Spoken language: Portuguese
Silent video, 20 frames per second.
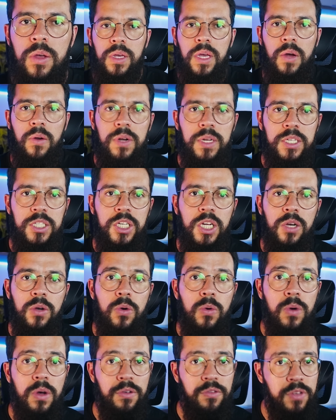Carolyn
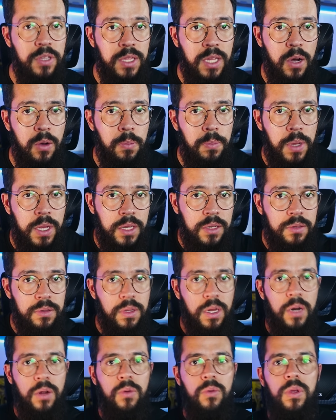chegou à final bem
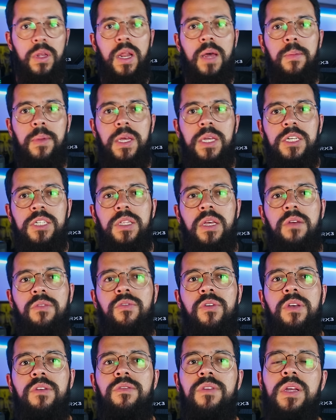tranquilamente né? e
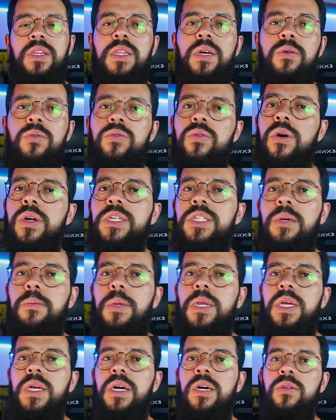foi enfrentar o
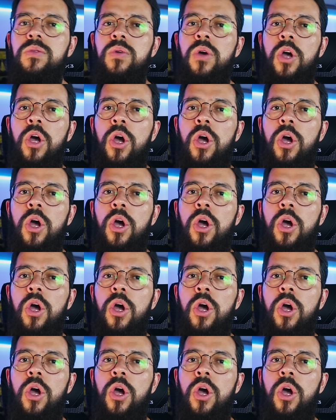norte-americano